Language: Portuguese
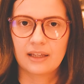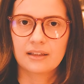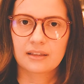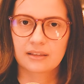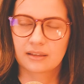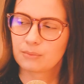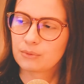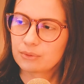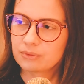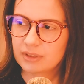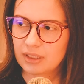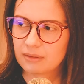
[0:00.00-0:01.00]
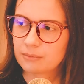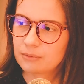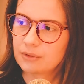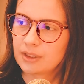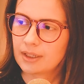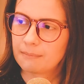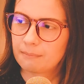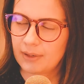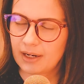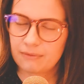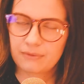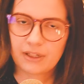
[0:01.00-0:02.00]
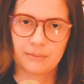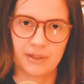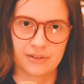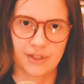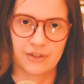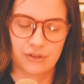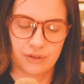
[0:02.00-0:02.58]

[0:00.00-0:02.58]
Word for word: ela aqui por um tempo para ficar mais fácil de